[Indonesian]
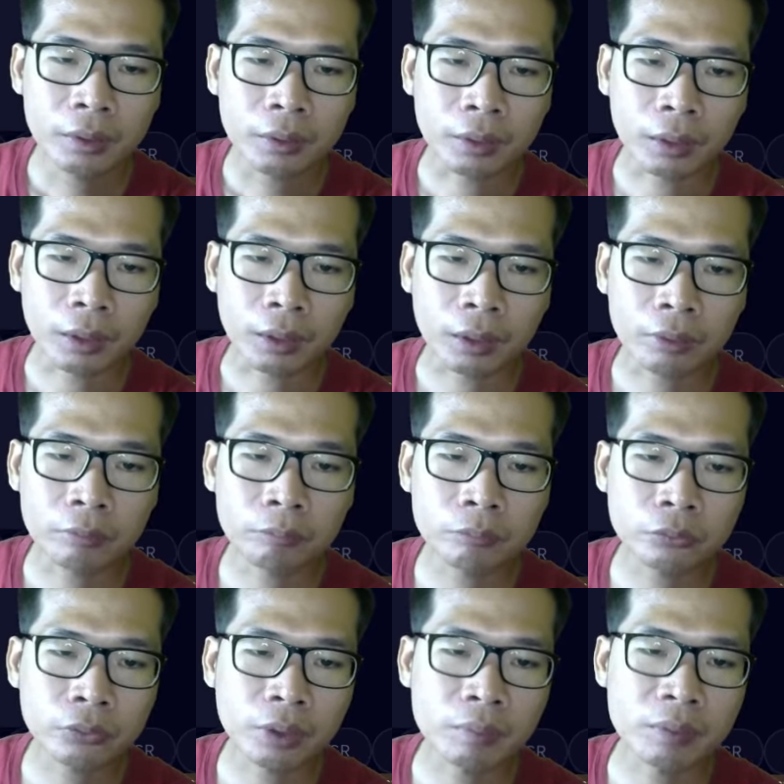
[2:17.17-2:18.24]
nah kalau
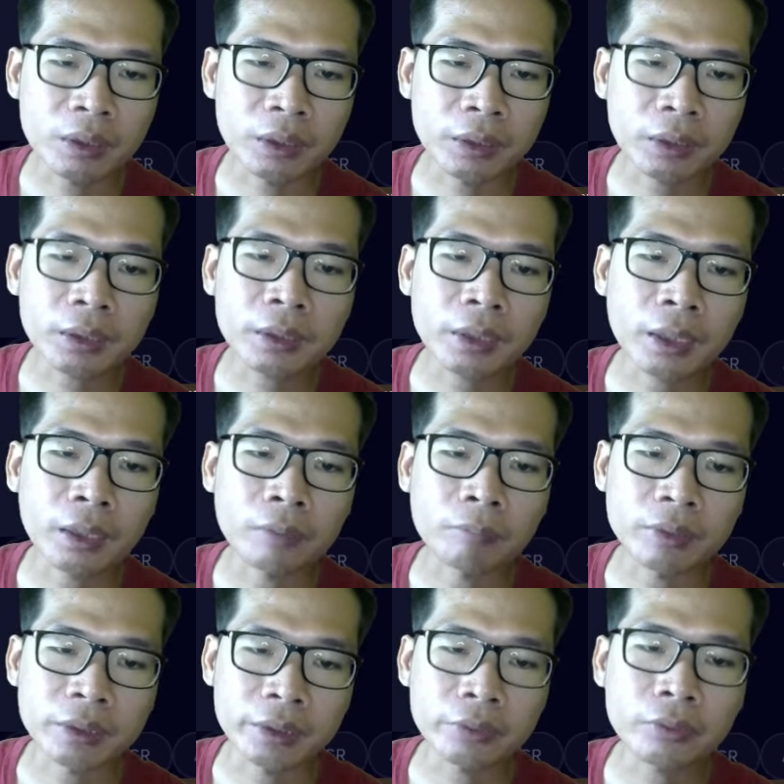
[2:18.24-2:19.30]
sudah banyak retail ya
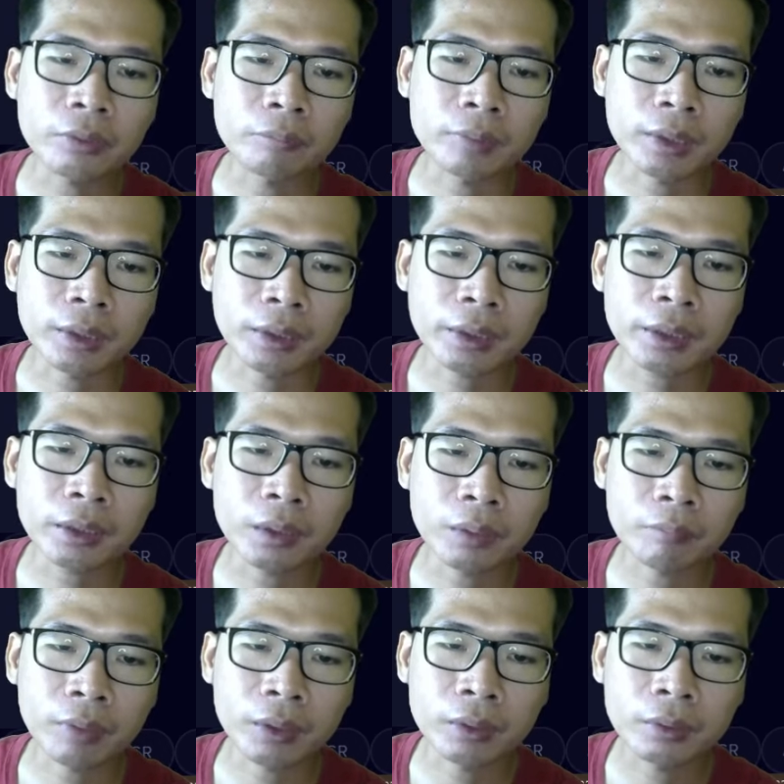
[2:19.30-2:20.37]
pastinya kurang menarik lagi
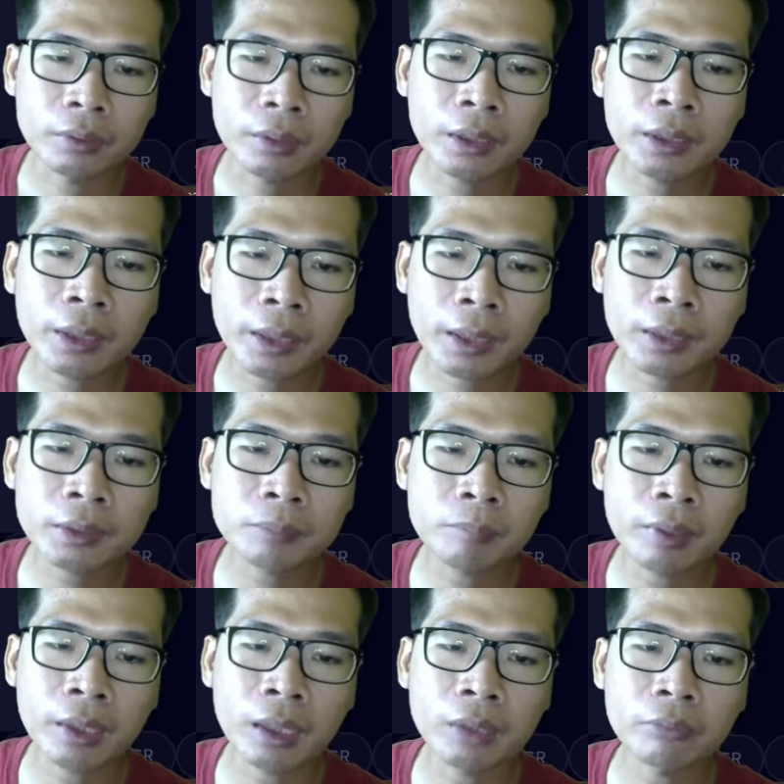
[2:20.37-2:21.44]
teman-teman dan DL
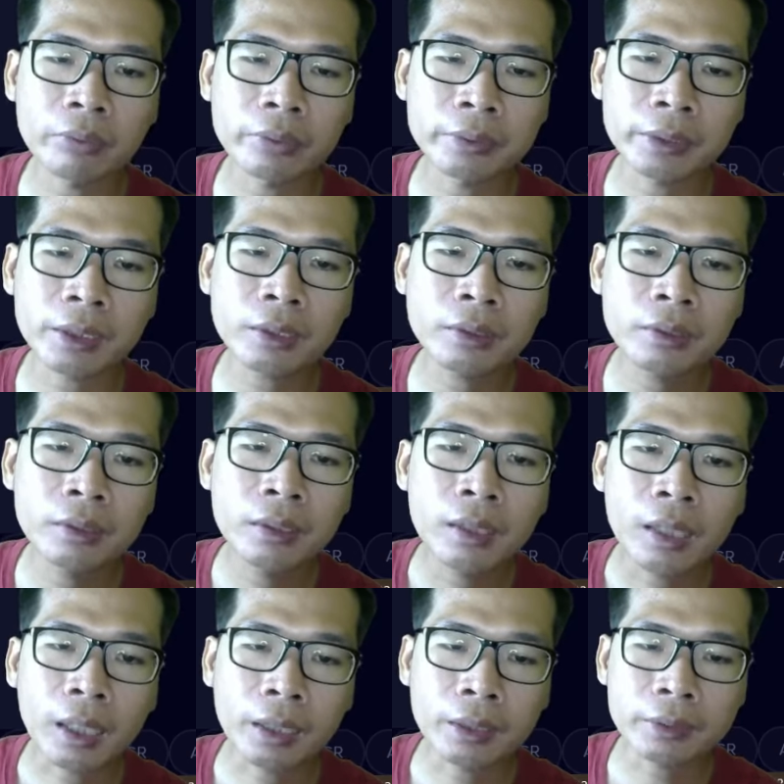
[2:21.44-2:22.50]
sebagai underwriternya
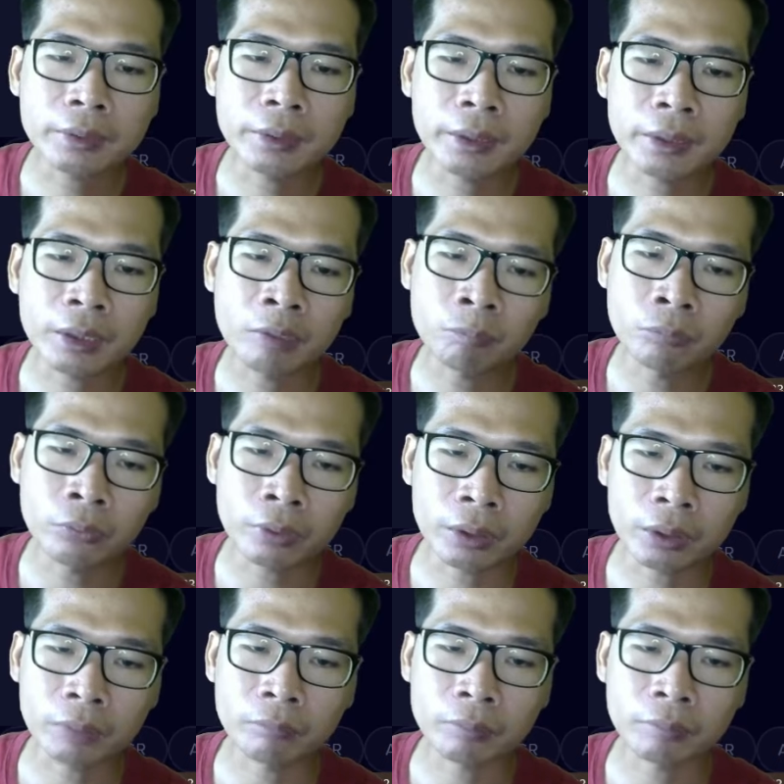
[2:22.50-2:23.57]
ada sedikit nampung deh
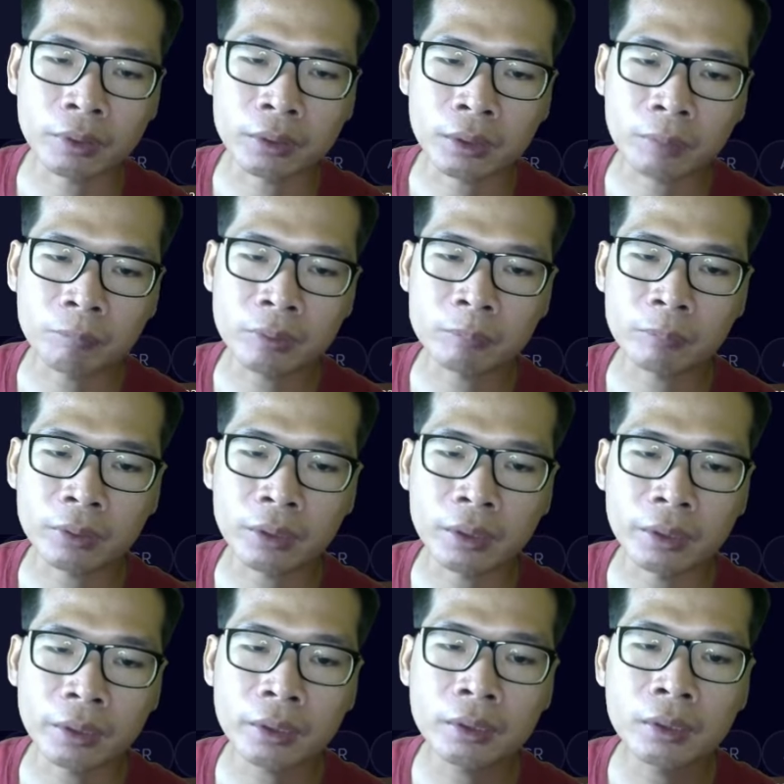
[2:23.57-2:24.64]
teman-teman tapi seperti
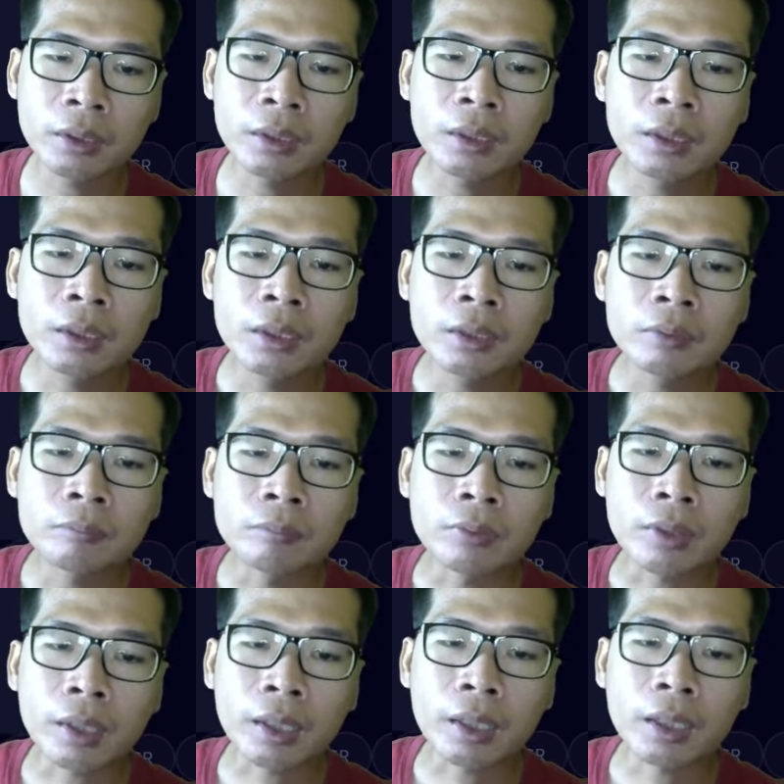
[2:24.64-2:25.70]
ini
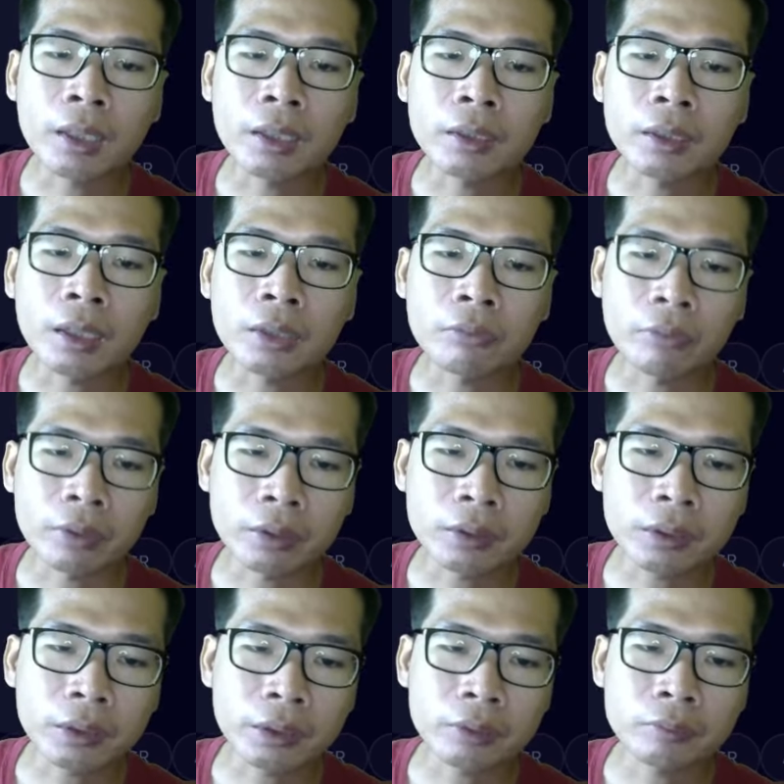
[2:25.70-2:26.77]
bukan
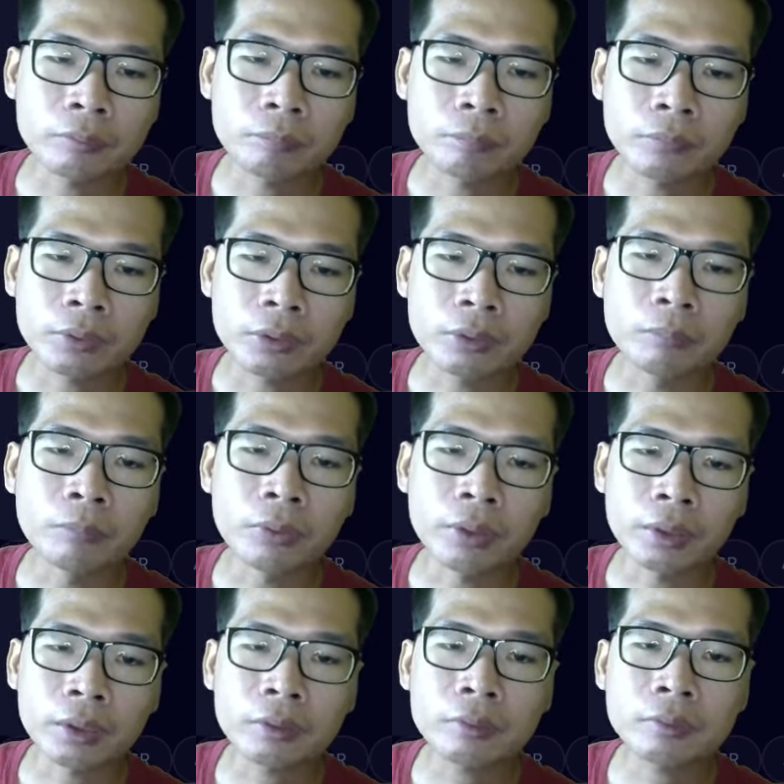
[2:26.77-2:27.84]
underwriternya nih
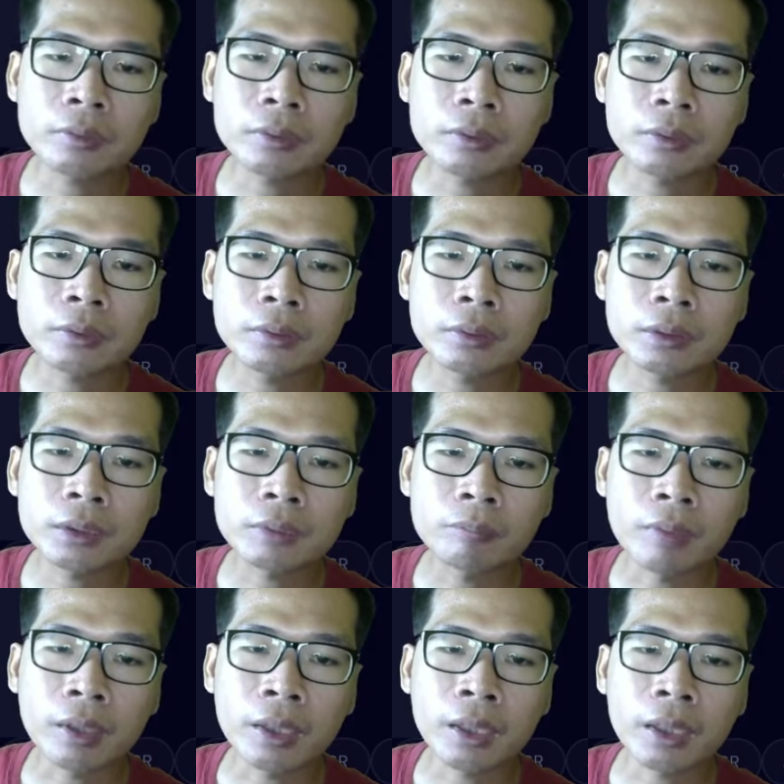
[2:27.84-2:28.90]
kemungkinan
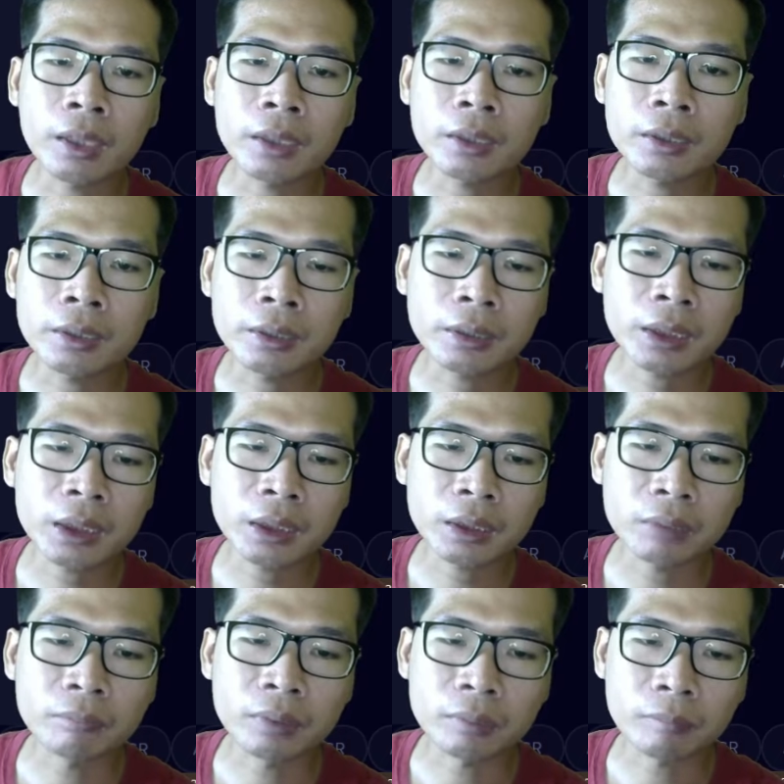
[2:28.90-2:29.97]
sebagai retail ya
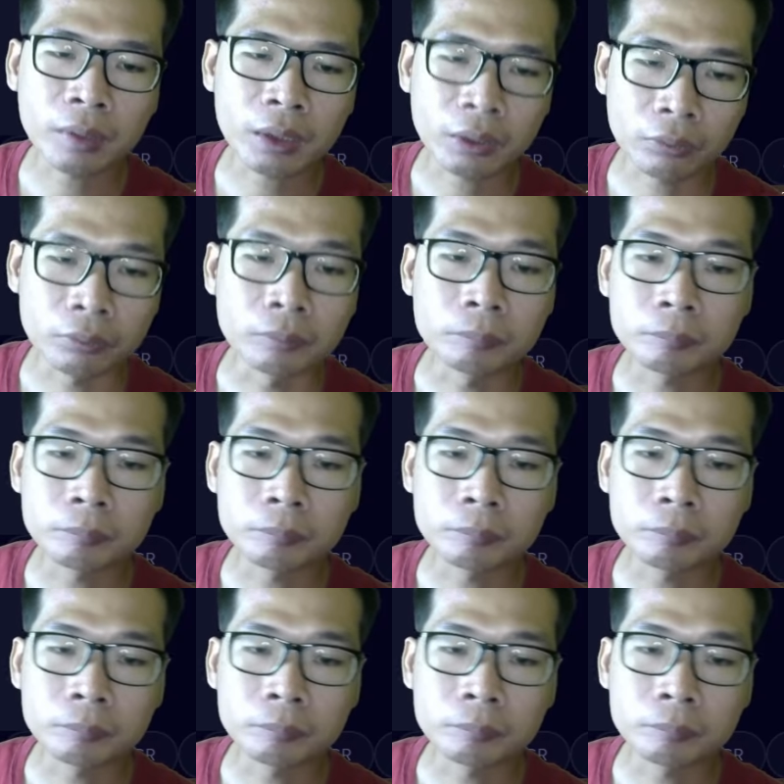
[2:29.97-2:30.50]
teman-teman itu